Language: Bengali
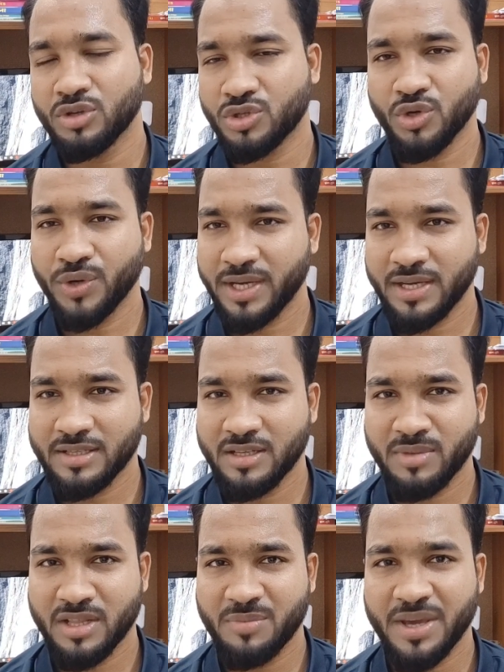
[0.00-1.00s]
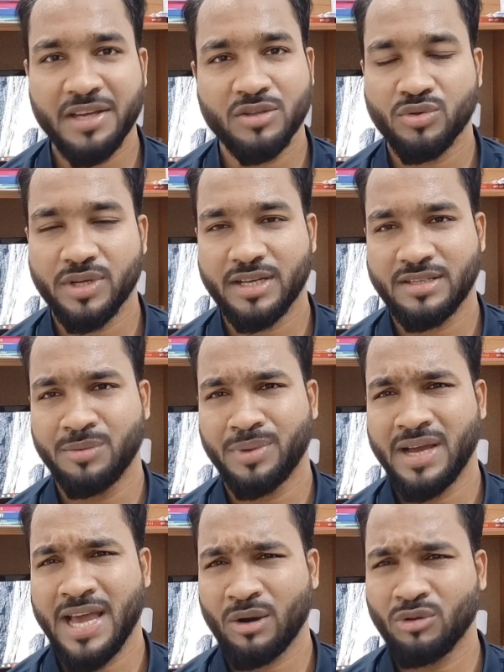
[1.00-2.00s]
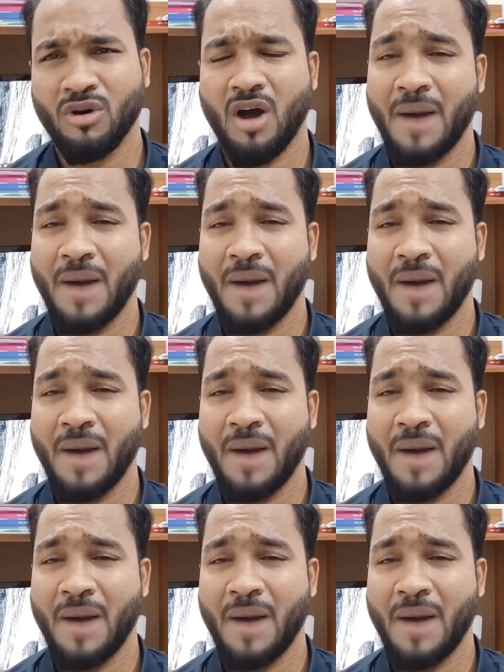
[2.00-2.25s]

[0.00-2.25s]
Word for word: নষ্ট হয়ে গেছে মানে ভেঙে চুরে গেছে বা এখন